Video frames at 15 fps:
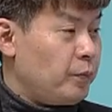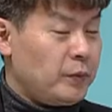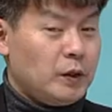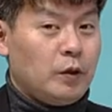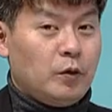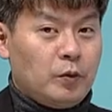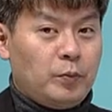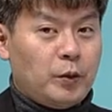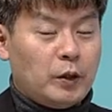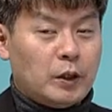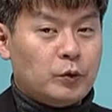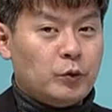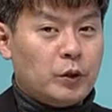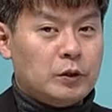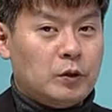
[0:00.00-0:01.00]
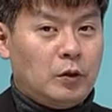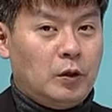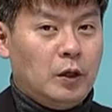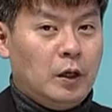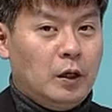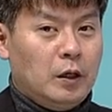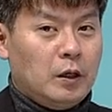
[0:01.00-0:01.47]
이런 변화 쪽에서
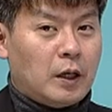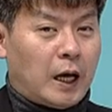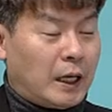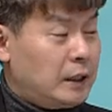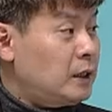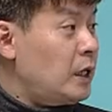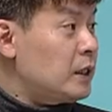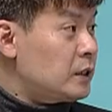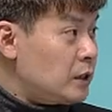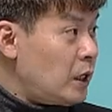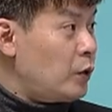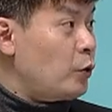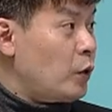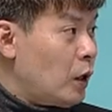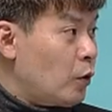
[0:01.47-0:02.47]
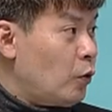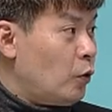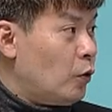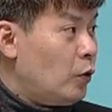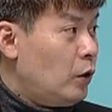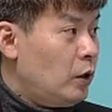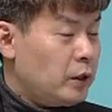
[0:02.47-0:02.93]
가능한 시나리오
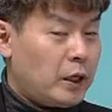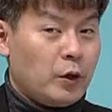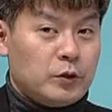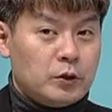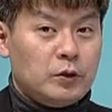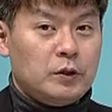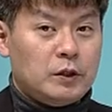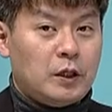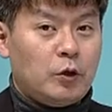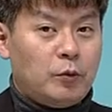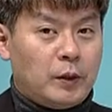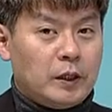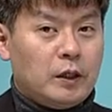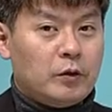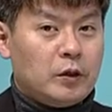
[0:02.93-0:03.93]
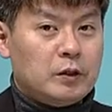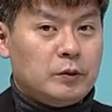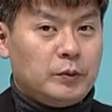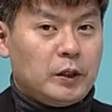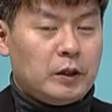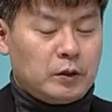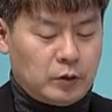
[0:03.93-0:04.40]
같고 개연성은 있다고 봐야 될 것
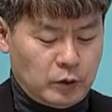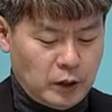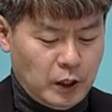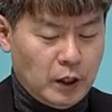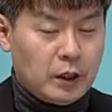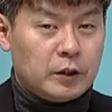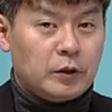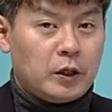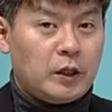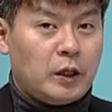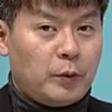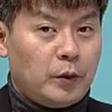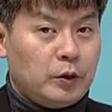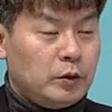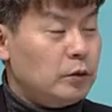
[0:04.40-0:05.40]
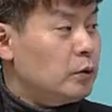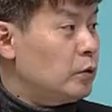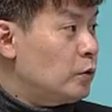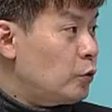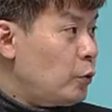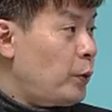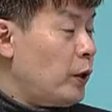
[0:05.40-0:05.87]
같습니다. 그래서 그렇게 되면은
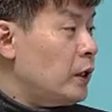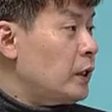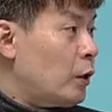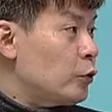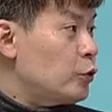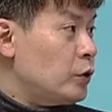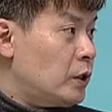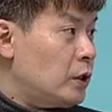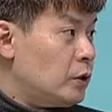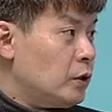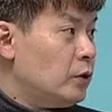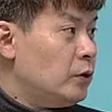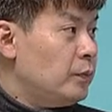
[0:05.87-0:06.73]
또 변화 나올 수 있겠죠. 네.